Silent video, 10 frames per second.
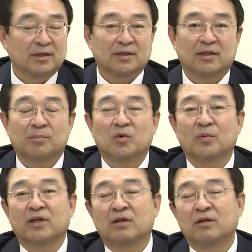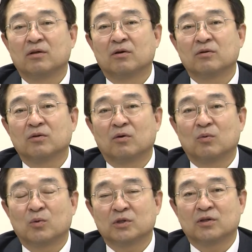재단법인
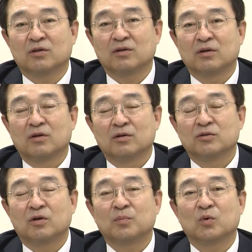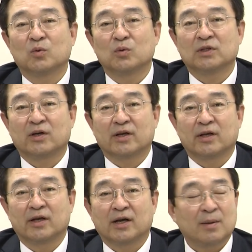영동 옥천 청포도
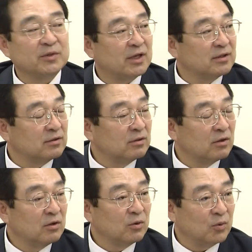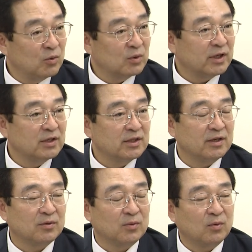장학회 감사 등
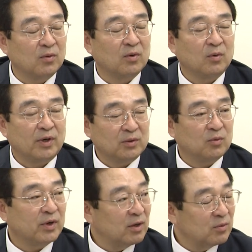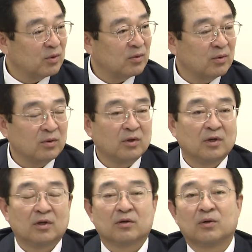교육단체에서도 활동을 했고요.
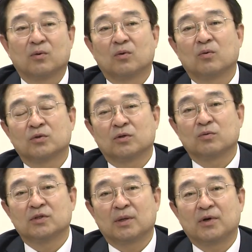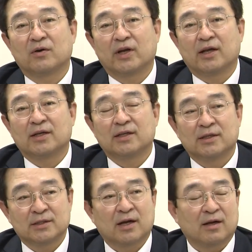그리고 옥천군 새마을의
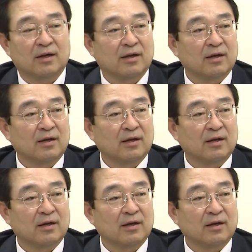이사,